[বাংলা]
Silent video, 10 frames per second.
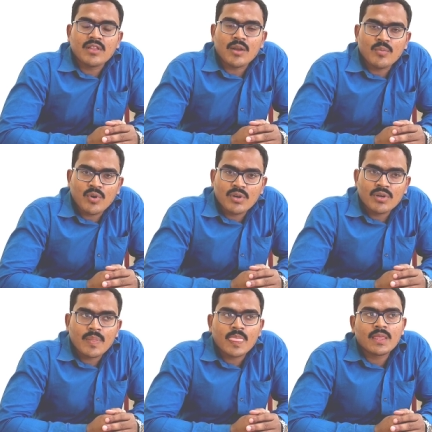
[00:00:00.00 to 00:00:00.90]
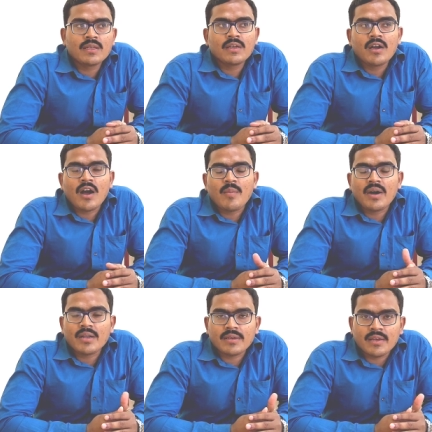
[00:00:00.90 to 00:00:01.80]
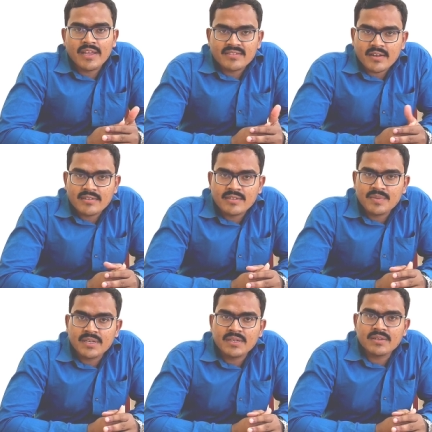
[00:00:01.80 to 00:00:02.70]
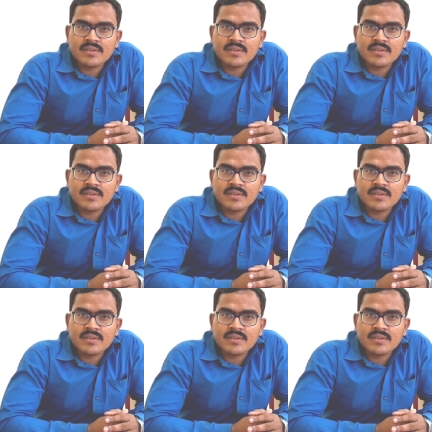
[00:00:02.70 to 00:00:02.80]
তারপর আমার লেকচারারশিপে